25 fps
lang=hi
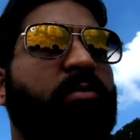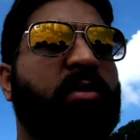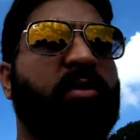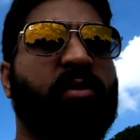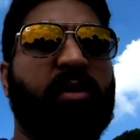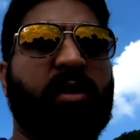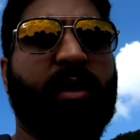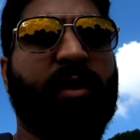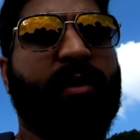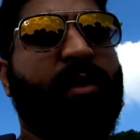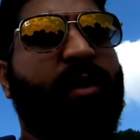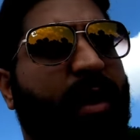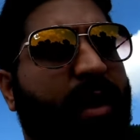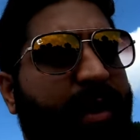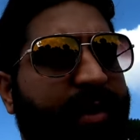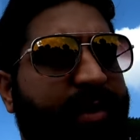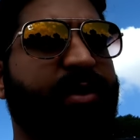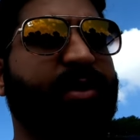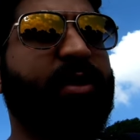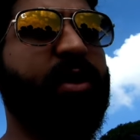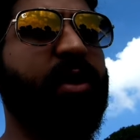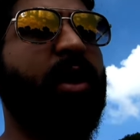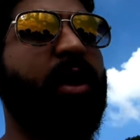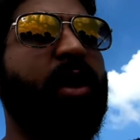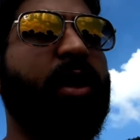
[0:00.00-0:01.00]

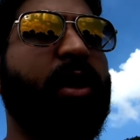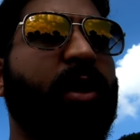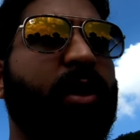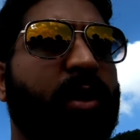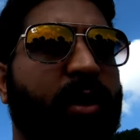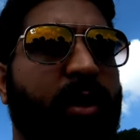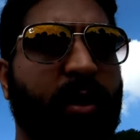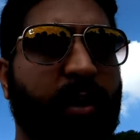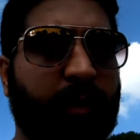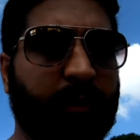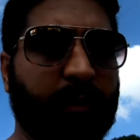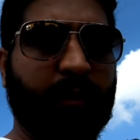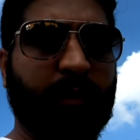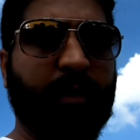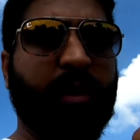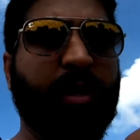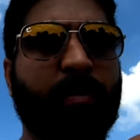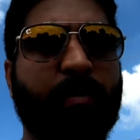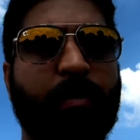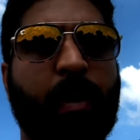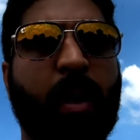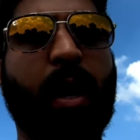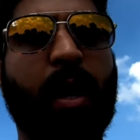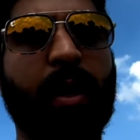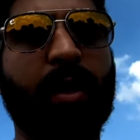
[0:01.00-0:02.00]
नक्काशियाँ इतनी
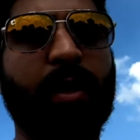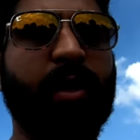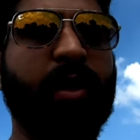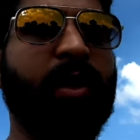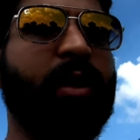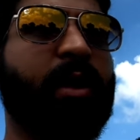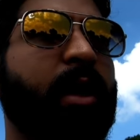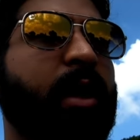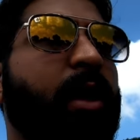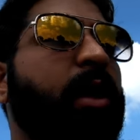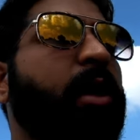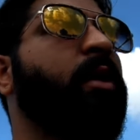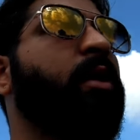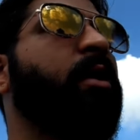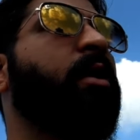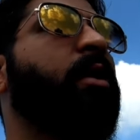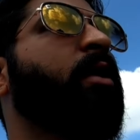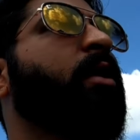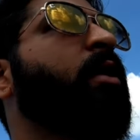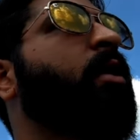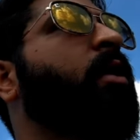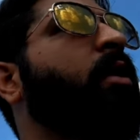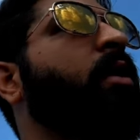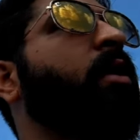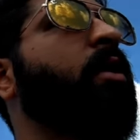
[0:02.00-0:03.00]
बारीक हैं
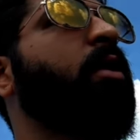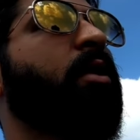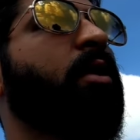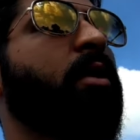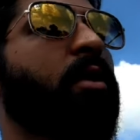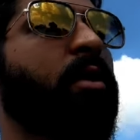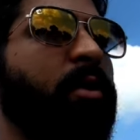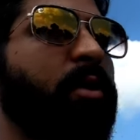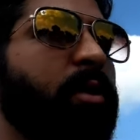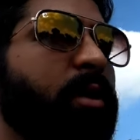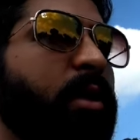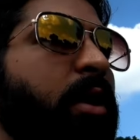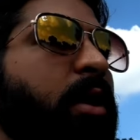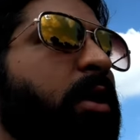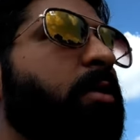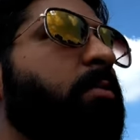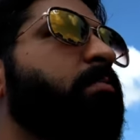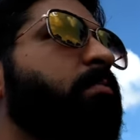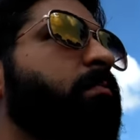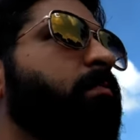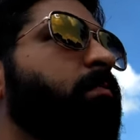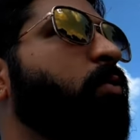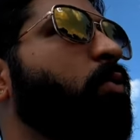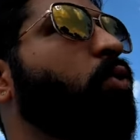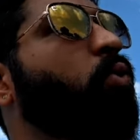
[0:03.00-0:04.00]
कि
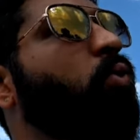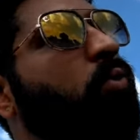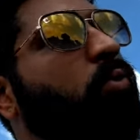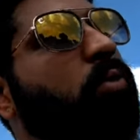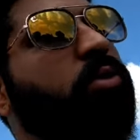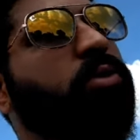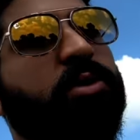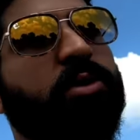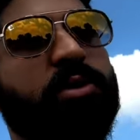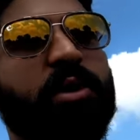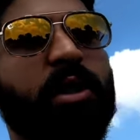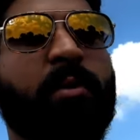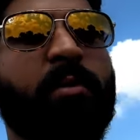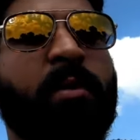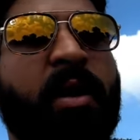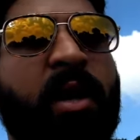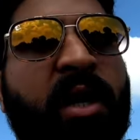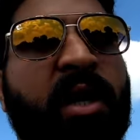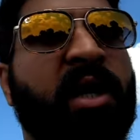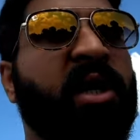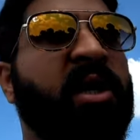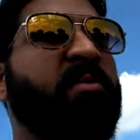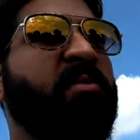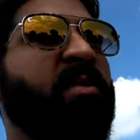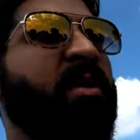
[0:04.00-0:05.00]
उस
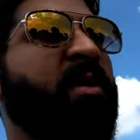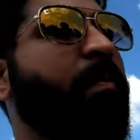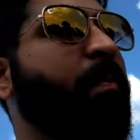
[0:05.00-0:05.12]
ज़माने में